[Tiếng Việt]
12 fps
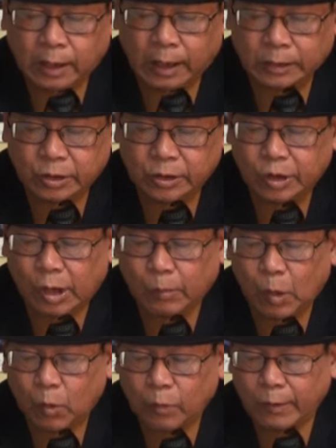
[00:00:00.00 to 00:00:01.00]
uh, Thứ
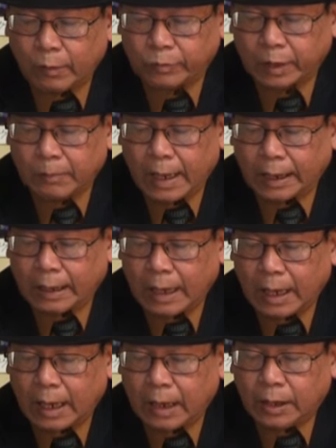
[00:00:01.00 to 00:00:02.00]
trưởng Bộ Quốc phòng Nhật Bản
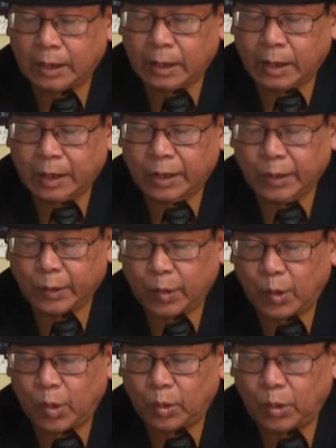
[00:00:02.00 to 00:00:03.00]
là
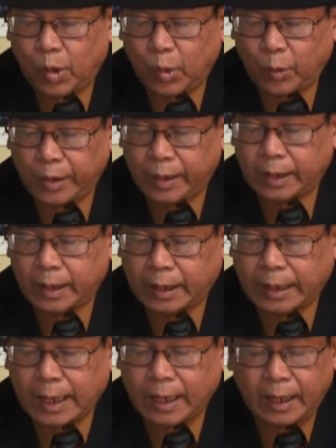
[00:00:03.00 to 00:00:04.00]
Hironori
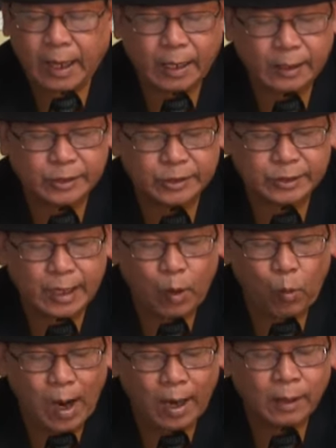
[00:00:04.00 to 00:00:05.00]

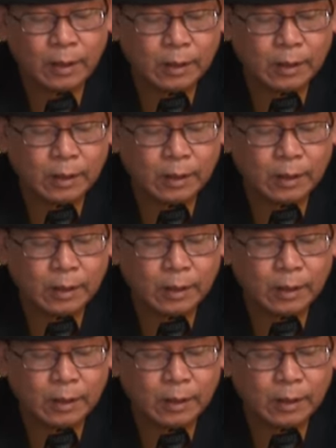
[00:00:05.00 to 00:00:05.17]
Kanazawa.